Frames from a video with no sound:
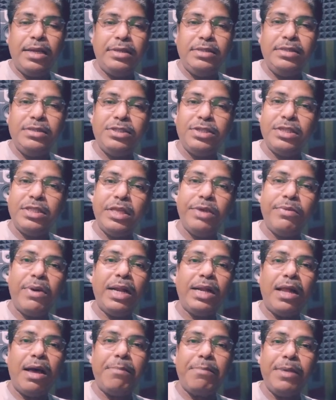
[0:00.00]
নিচে দেওয়া
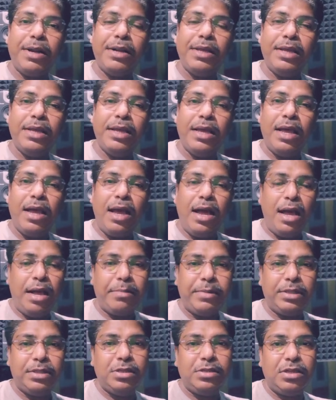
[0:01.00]
নাম্বারে
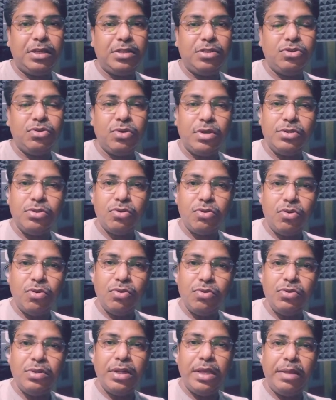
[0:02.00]
আমাদের সাথে যোগাযোগ
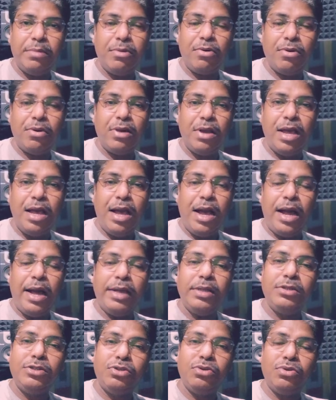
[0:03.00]
করুন এবং
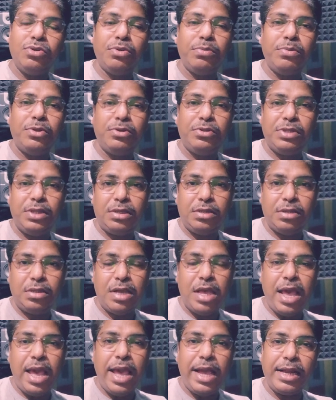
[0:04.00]
আই স্টুডিও মিউজিক
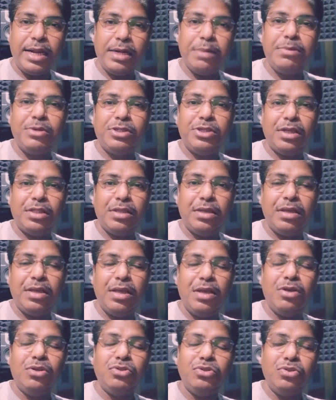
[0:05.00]
একাডেমির সাথে
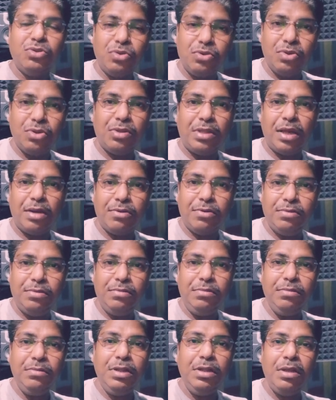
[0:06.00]
যুক্ত থাকুন
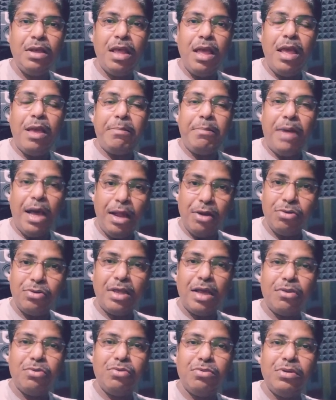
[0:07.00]
ভালো
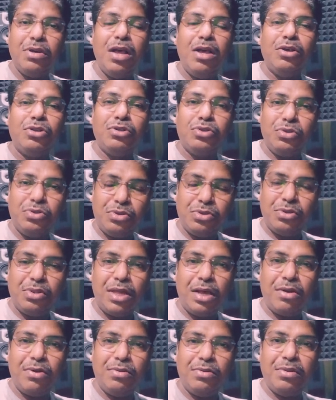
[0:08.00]
থাকুন সুস্থ
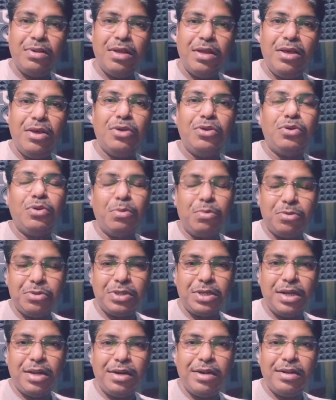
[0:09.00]
থাকুন
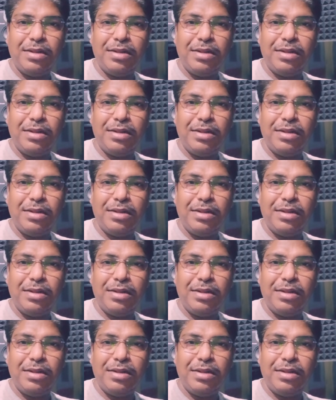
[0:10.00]
নমস্কার